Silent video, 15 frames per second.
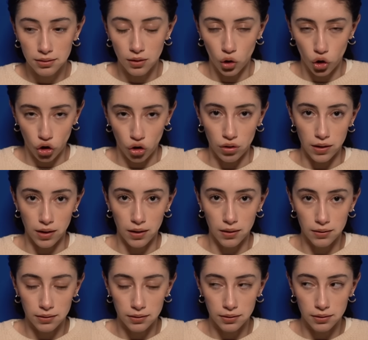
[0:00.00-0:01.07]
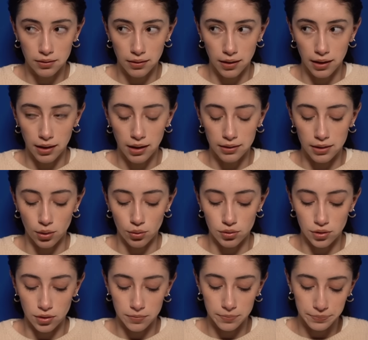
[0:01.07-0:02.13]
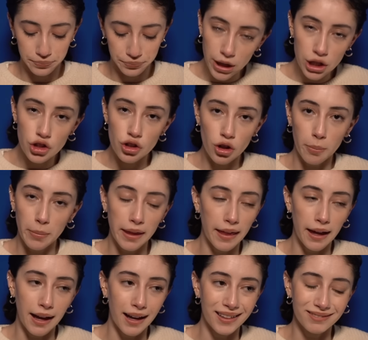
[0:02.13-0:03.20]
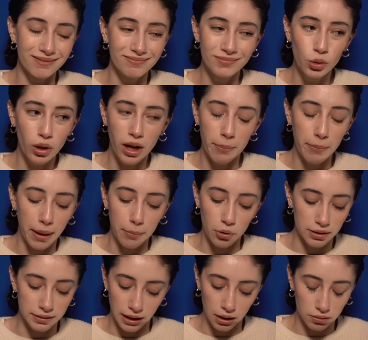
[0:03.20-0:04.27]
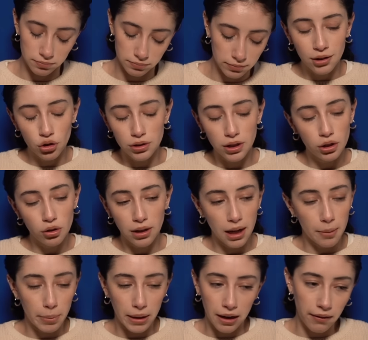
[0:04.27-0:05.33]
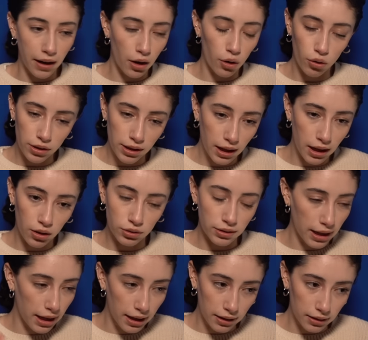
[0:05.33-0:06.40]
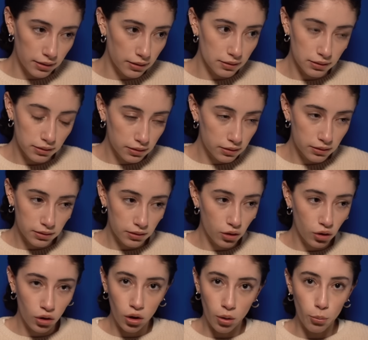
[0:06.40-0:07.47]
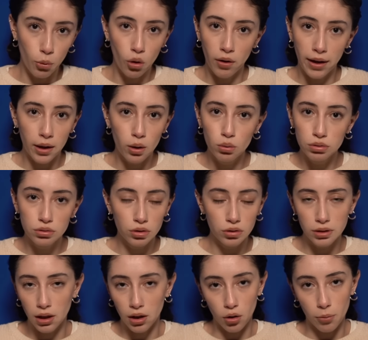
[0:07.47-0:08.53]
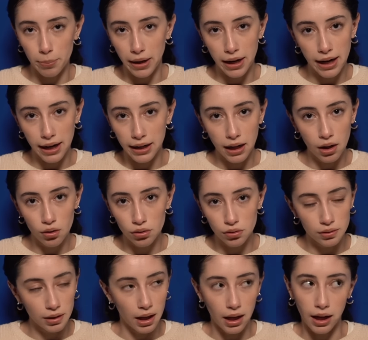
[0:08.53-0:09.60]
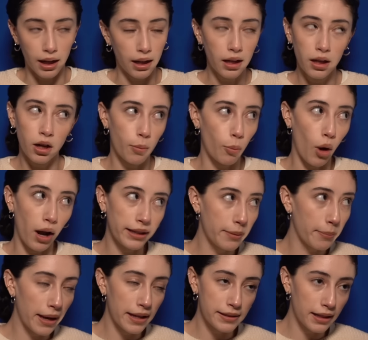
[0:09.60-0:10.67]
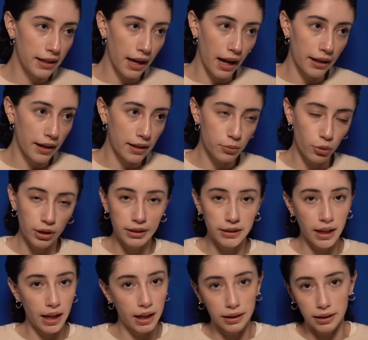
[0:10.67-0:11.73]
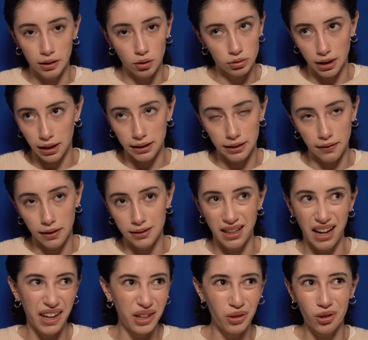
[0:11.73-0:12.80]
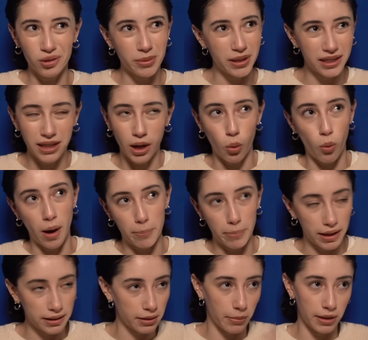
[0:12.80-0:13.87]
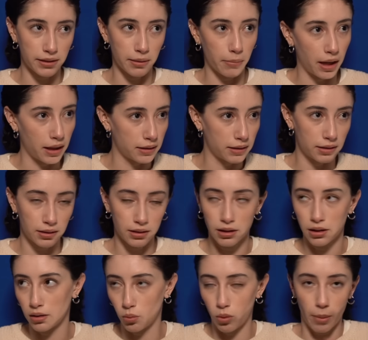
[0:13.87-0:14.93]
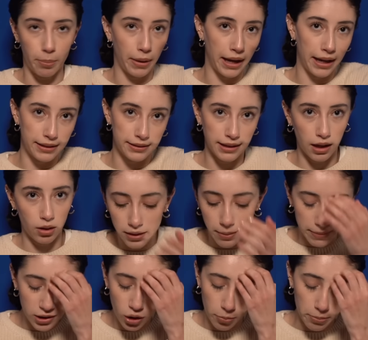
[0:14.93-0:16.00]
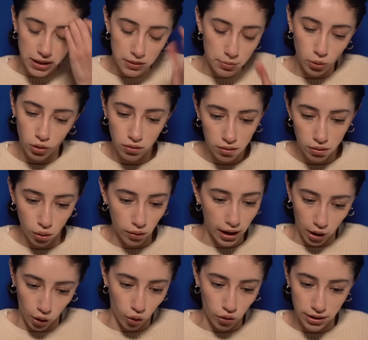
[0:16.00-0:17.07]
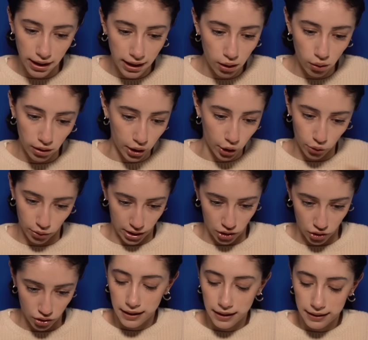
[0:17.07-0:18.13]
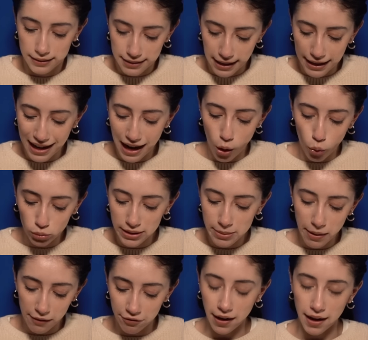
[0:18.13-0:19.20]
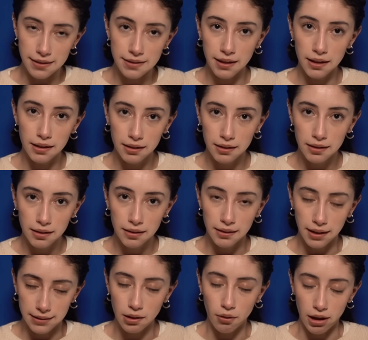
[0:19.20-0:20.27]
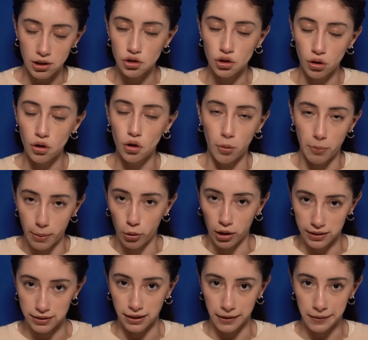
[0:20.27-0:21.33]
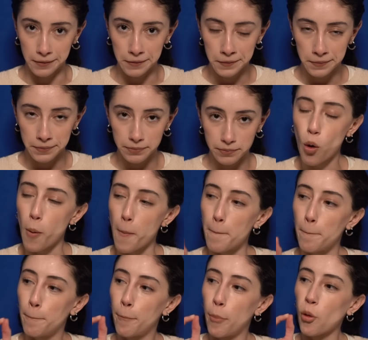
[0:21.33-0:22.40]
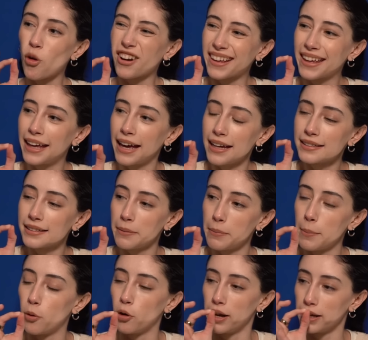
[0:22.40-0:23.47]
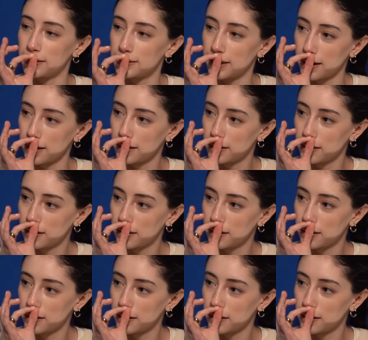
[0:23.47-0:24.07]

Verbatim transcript: Roña. ¿Ok? La traducción. Cringe no me da, nunca me ha molestado. Yo siento que la palabra roña, o sea, como en gusto se rompen géneros, o sea, como alguien va a decir que alguien es bonita y otra gente va a decir, ay, no, no se me hace tan guapa, se me hace más guapa esta, o se me hace lo mismo lo de roña y lo de cringe. Sé que la última frase de esa oración no me molesta. ¿Por qué es que me molesta?